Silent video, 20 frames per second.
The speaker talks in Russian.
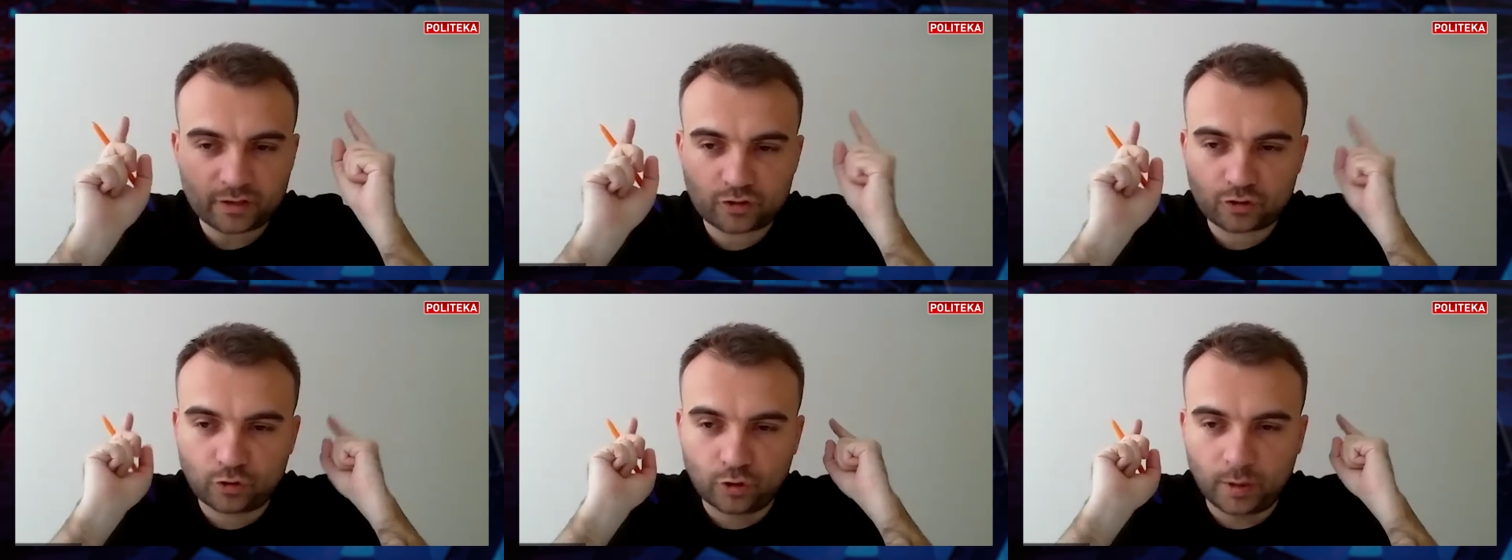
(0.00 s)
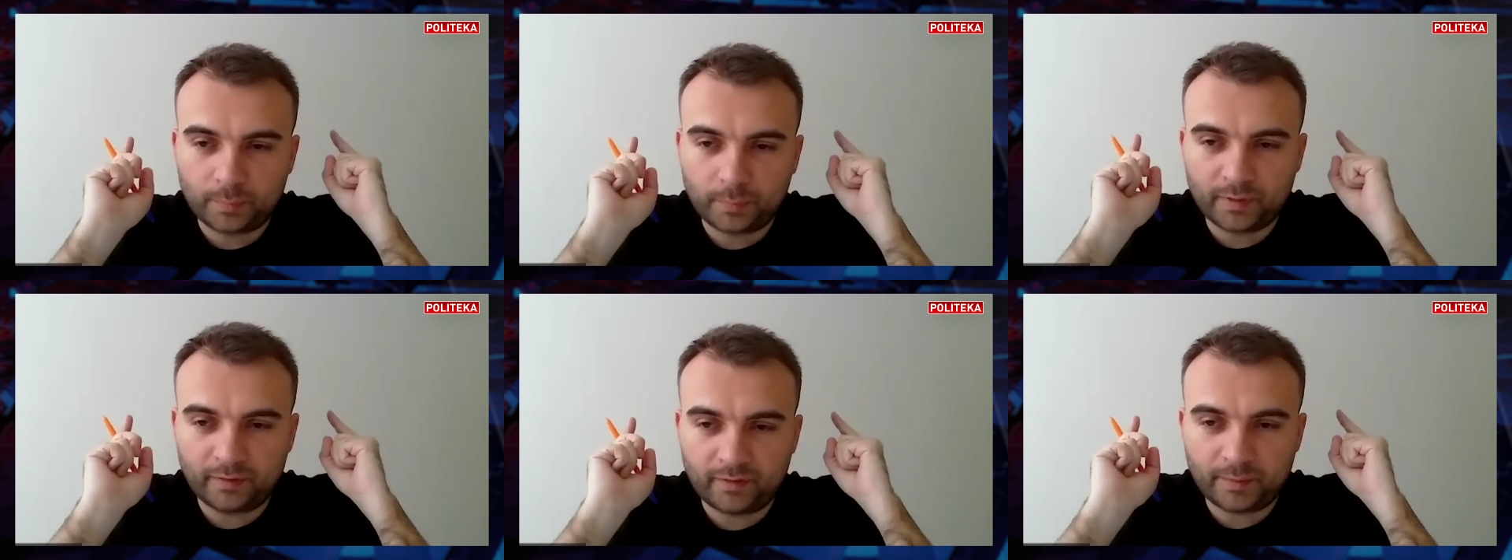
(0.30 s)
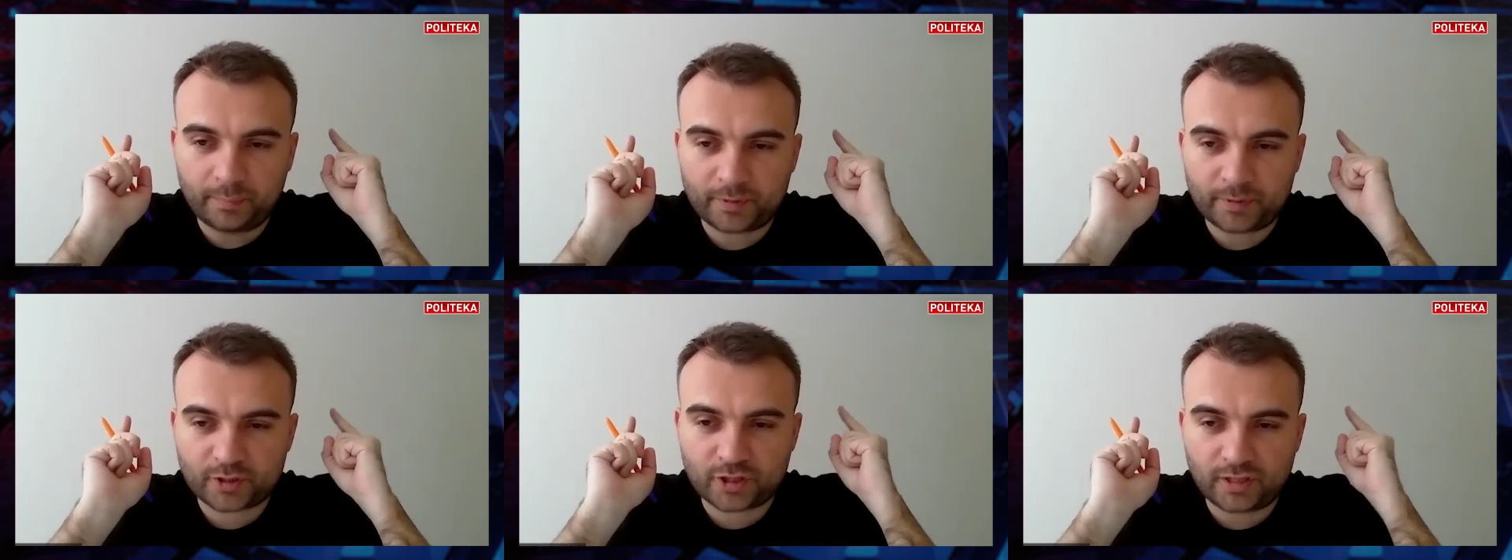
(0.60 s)
что бы
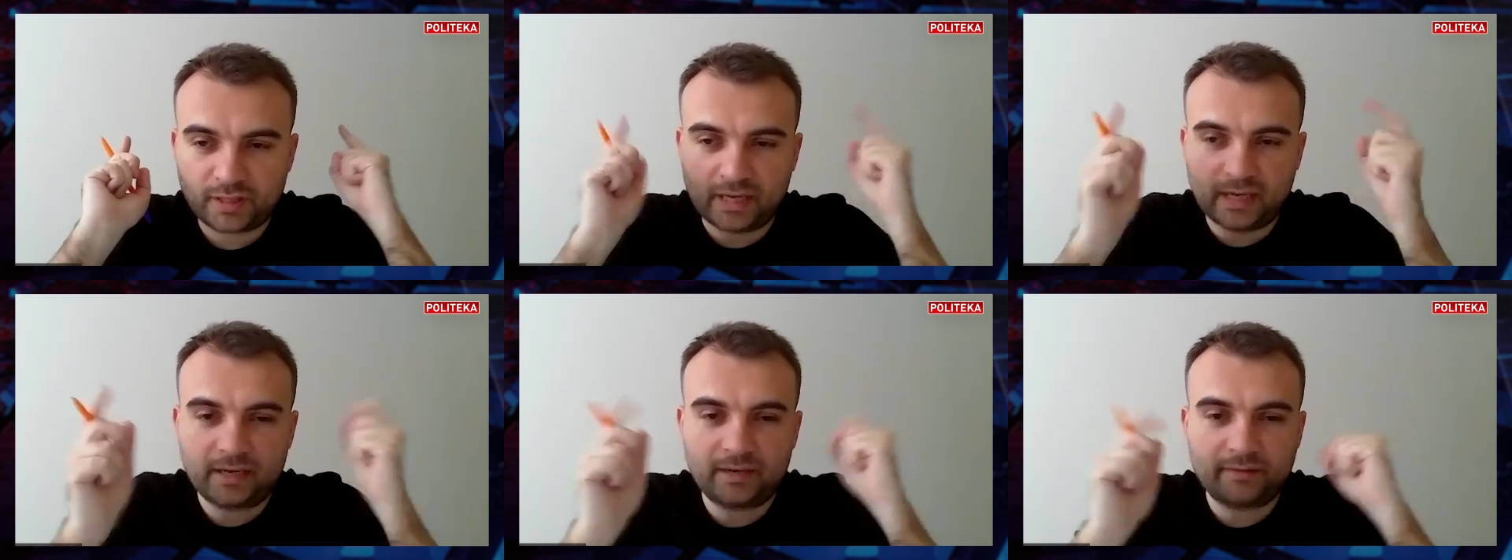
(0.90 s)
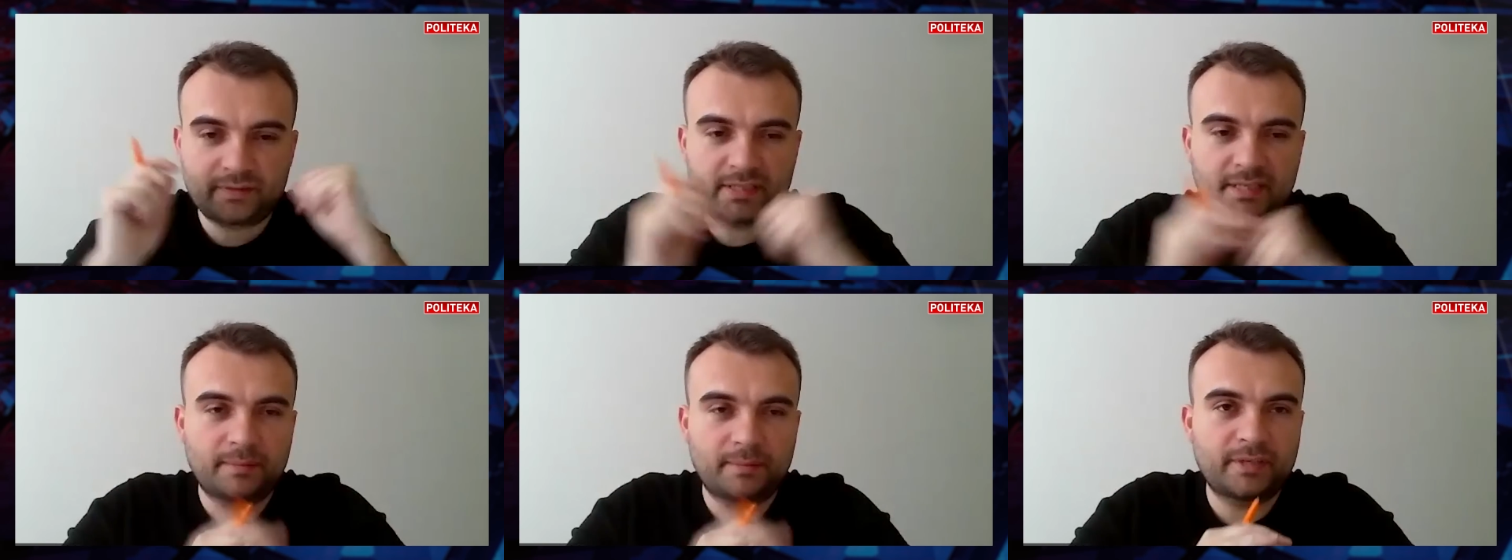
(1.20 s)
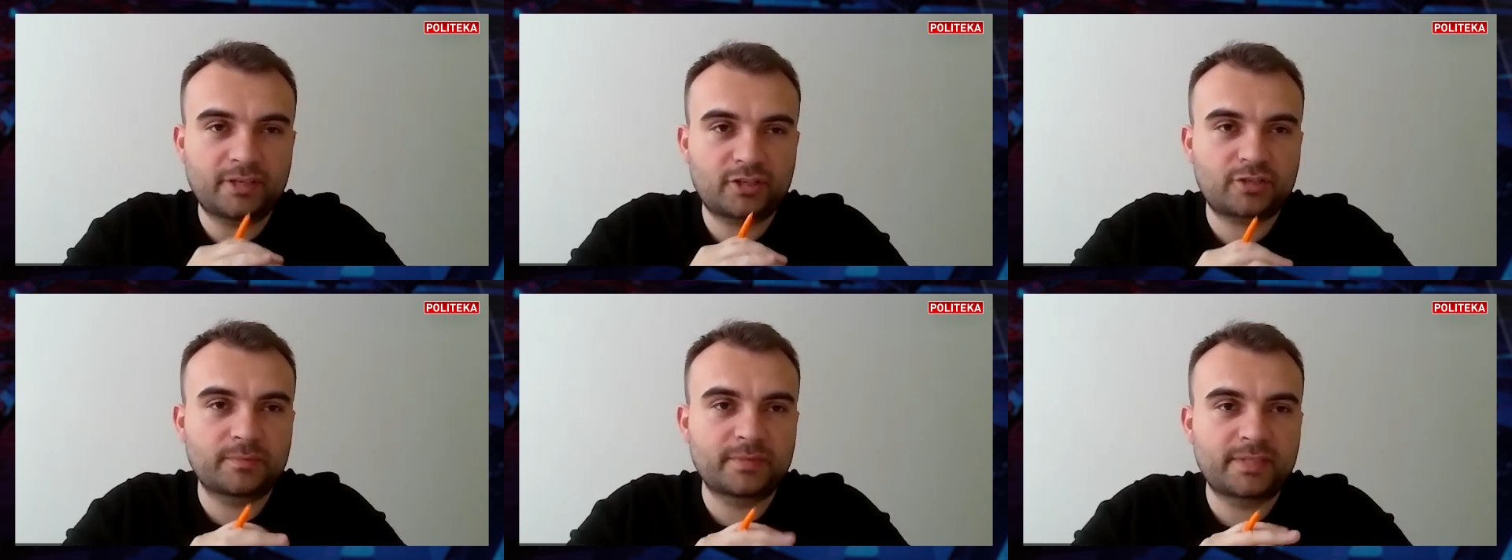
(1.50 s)
вы пожелали всем
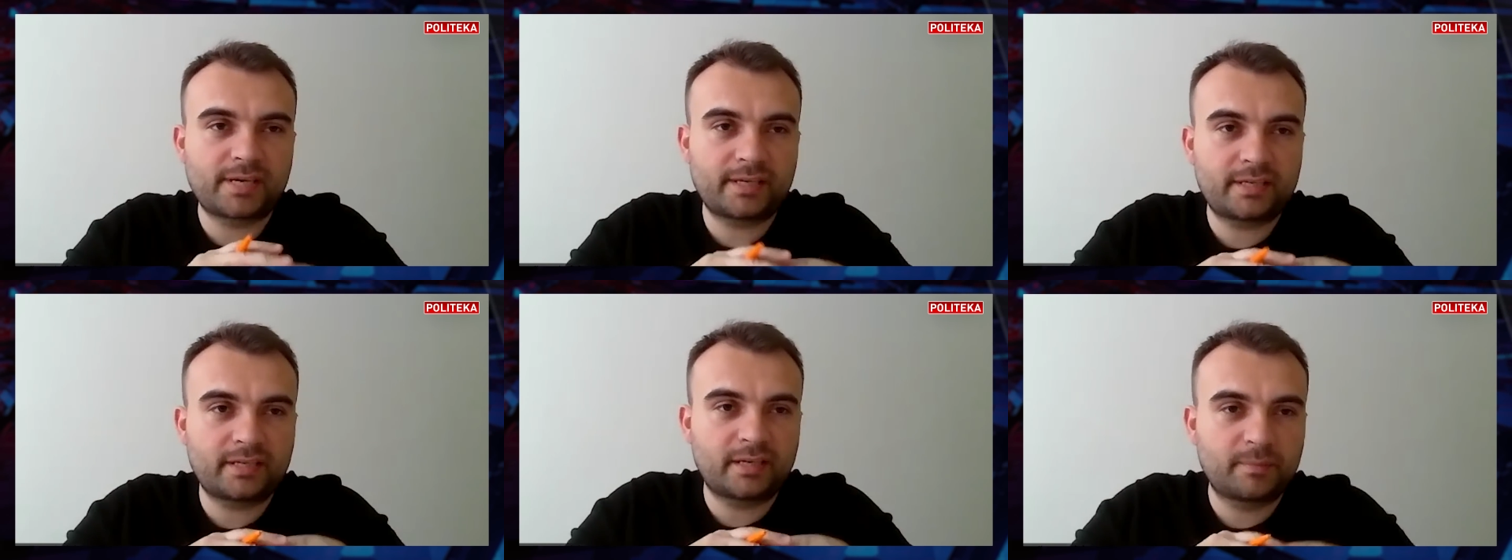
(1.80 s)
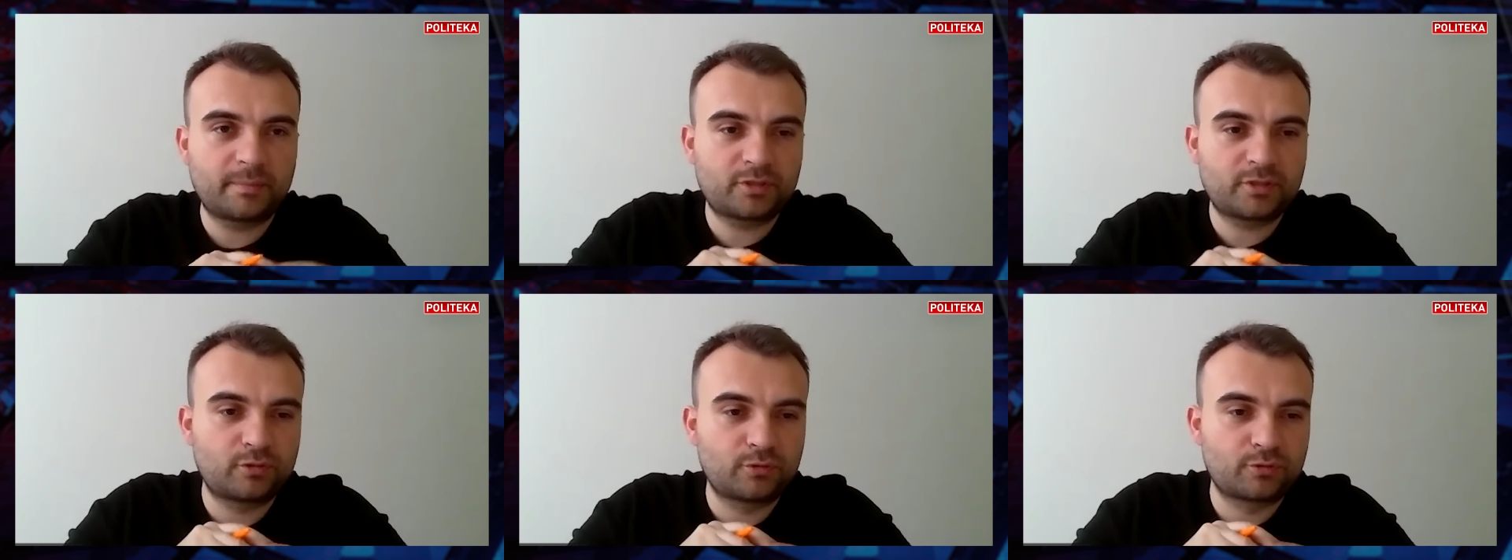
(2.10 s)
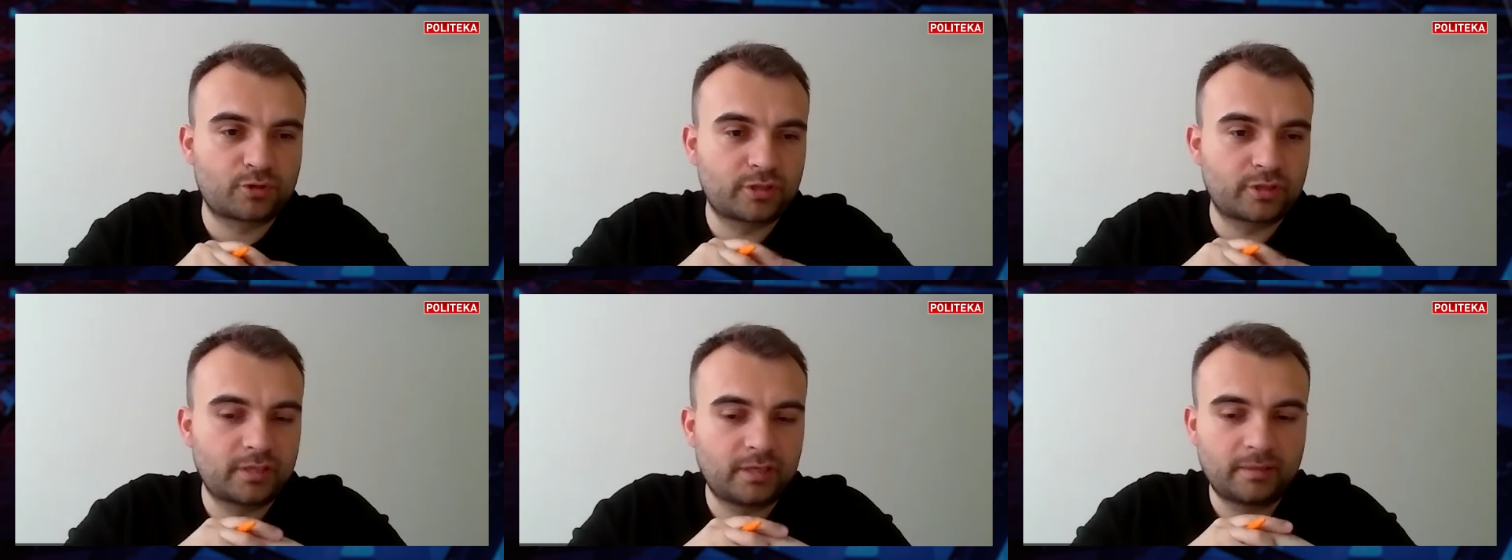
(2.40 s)
нашим зрителям и
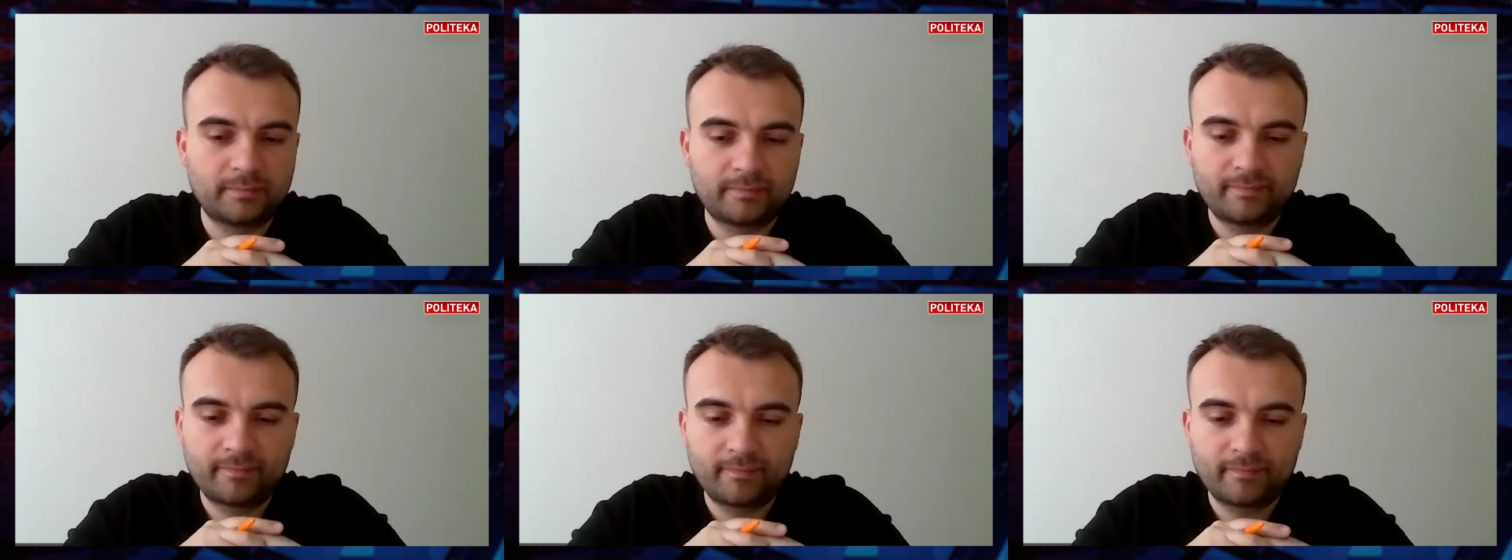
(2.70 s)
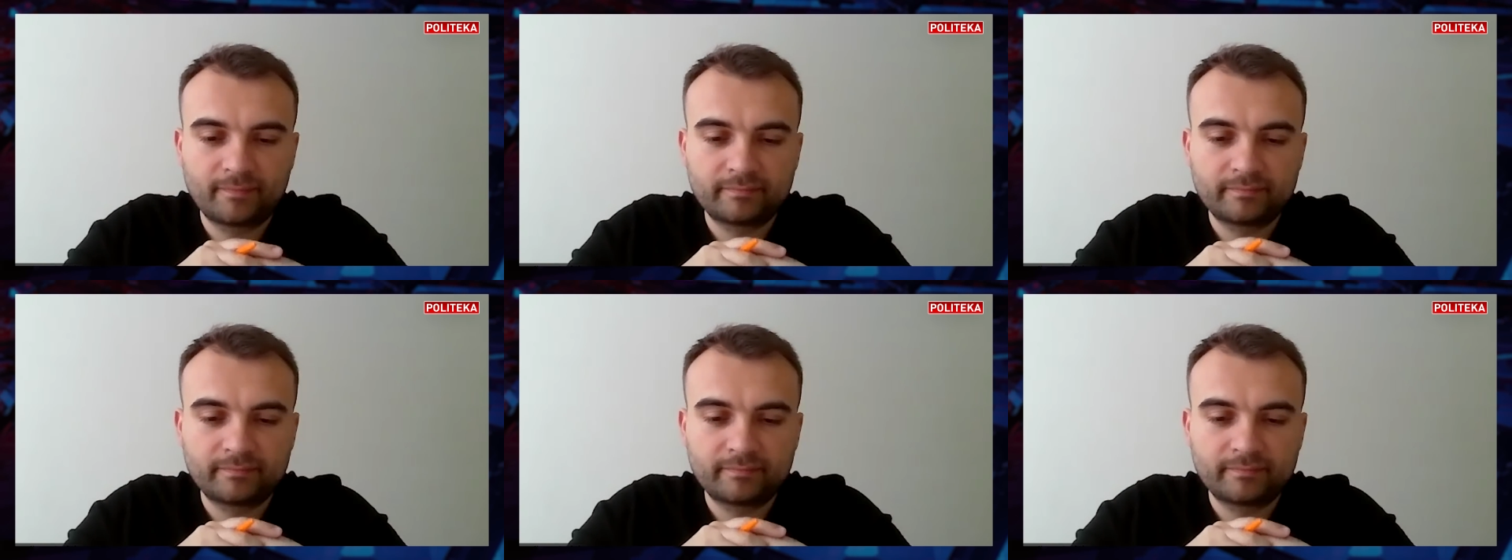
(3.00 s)
слушателям?